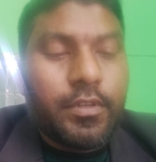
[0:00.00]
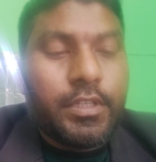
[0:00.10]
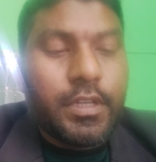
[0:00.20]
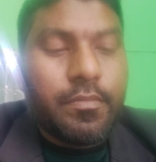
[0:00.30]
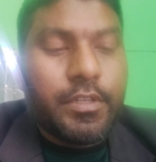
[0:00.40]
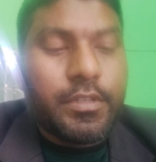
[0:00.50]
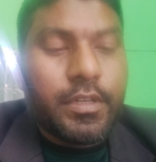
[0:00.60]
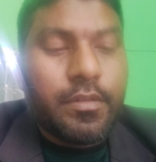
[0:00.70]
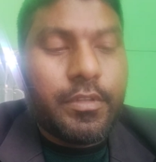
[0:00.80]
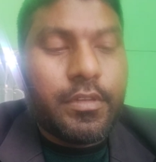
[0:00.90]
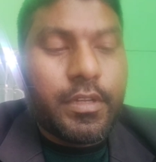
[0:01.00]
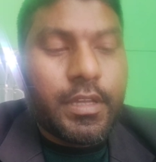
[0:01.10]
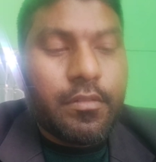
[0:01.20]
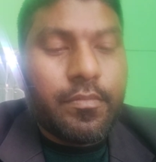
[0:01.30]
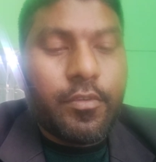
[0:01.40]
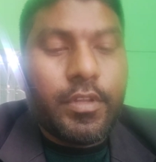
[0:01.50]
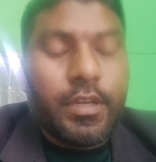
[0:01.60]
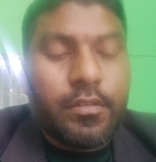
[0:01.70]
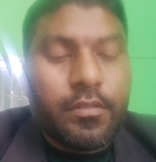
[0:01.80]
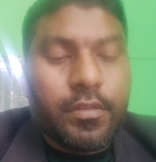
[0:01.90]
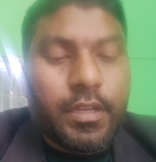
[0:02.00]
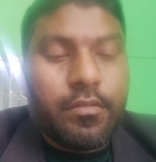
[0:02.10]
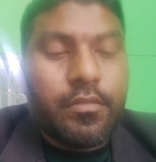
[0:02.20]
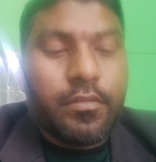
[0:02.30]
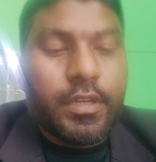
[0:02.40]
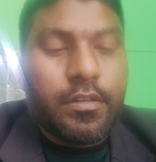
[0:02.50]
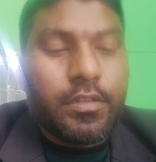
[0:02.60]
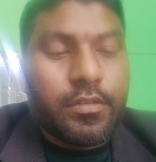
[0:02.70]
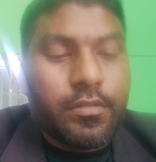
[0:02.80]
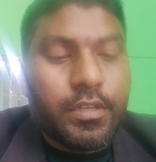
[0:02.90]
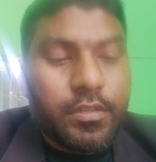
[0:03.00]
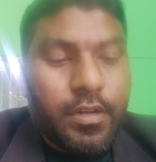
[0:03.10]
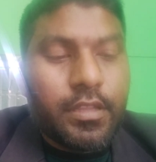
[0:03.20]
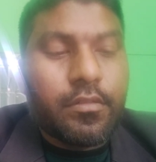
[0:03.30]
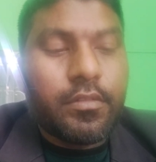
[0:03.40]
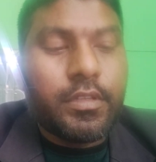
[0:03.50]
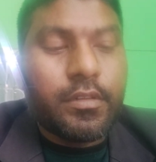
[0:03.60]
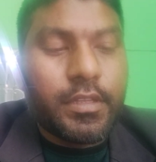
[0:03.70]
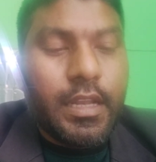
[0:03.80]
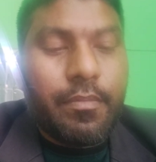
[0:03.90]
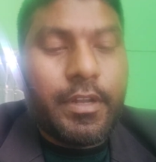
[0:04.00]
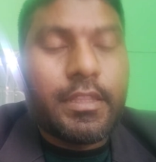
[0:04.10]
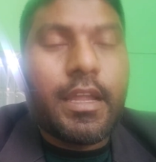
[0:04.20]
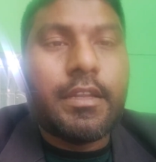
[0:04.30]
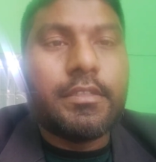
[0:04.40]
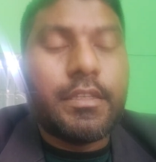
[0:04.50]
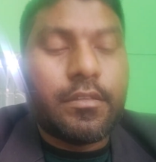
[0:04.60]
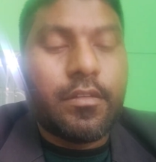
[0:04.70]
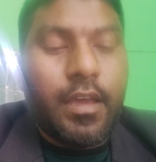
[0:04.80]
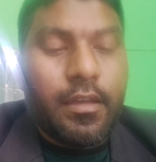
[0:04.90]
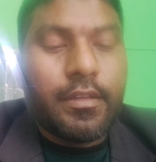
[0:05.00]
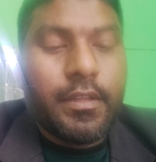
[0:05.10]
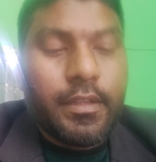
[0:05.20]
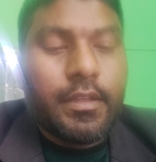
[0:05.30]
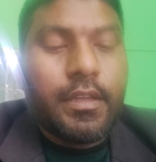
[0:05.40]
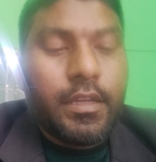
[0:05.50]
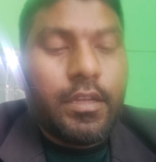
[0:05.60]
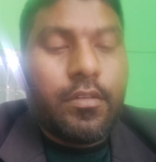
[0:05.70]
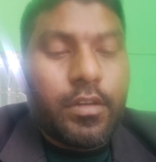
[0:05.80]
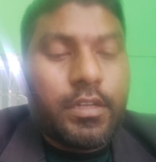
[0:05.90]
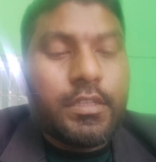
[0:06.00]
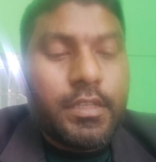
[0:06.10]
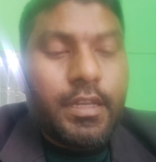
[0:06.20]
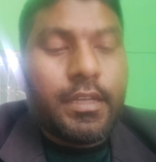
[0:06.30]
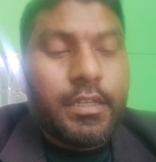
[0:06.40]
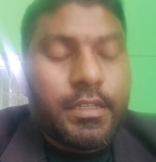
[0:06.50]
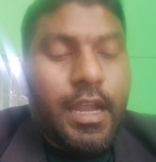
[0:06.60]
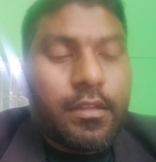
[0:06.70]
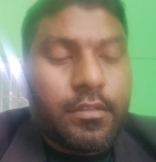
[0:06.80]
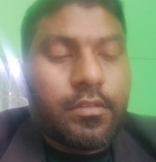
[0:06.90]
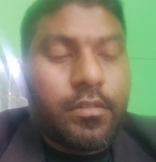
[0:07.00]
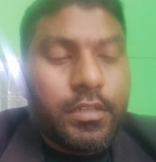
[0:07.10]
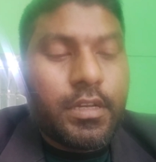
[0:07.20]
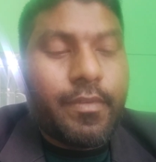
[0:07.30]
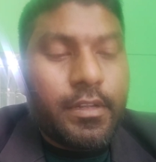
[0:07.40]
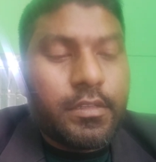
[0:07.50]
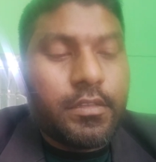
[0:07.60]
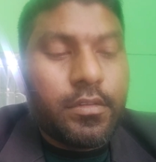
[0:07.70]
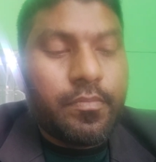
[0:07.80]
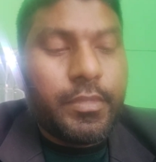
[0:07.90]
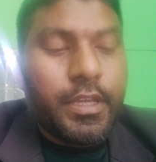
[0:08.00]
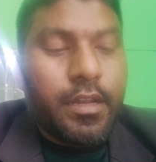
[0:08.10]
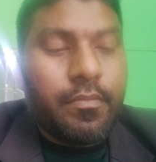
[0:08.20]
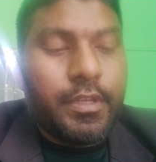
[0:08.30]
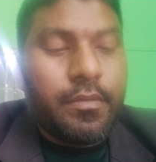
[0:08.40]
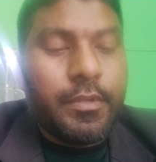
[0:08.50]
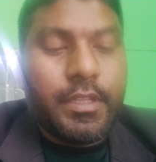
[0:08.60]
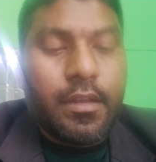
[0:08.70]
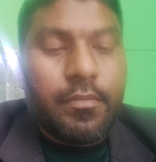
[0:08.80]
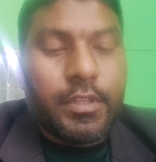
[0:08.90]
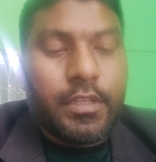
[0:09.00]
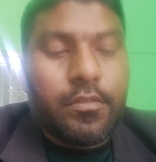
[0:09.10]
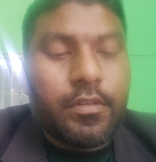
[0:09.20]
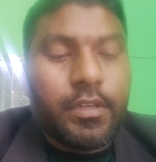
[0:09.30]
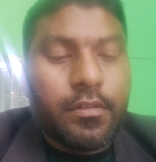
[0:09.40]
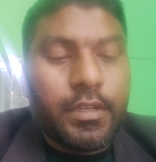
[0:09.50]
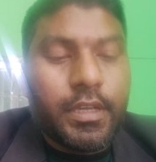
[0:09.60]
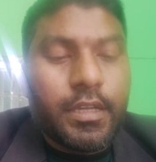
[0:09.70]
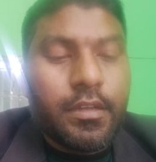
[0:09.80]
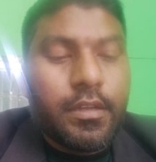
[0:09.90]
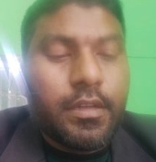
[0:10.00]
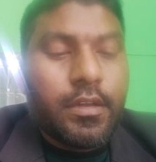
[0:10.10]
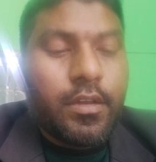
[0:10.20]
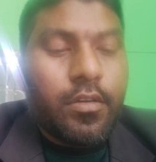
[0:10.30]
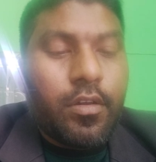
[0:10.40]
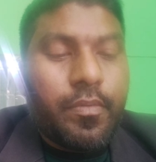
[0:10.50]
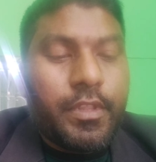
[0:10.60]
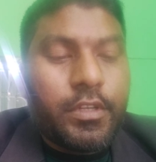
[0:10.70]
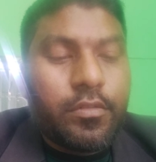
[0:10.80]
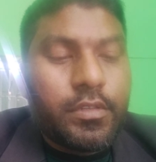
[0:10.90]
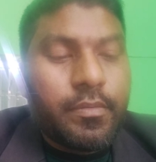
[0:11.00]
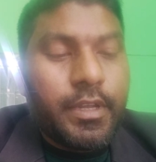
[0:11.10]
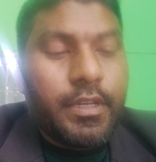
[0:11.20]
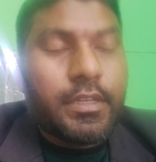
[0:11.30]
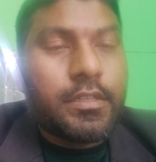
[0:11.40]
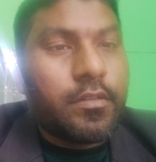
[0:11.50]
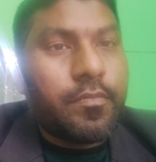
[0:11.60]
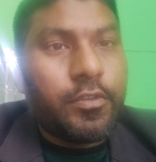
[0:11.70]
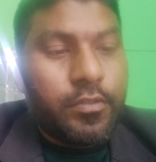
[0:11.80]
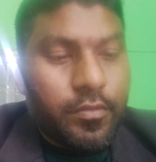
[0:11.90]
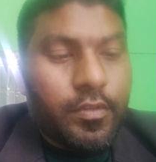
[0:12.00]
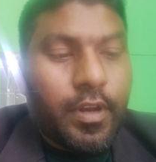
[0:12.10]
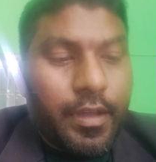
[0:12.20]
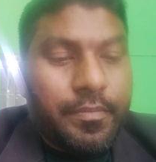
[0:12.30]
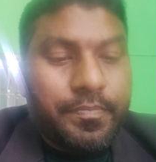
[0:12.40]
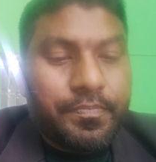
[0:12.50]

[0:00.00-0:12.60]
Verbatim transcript: পুলিশের বেষ্টনীর ভিতর কেউ বহিরাগত কেউ ঢুকিয়ে নষ্ট করে সরাইতে ক্ষতি করতে না পারে তা নিশ্চিত কর ঘটনাস্থলে একটি সার্থক খসড়া মানচিত্র পিআরবির বিধান মতে তৈরি করিয়া অপরাধের সূচি ইন্ডেক্স নোট প্রস্তুত করা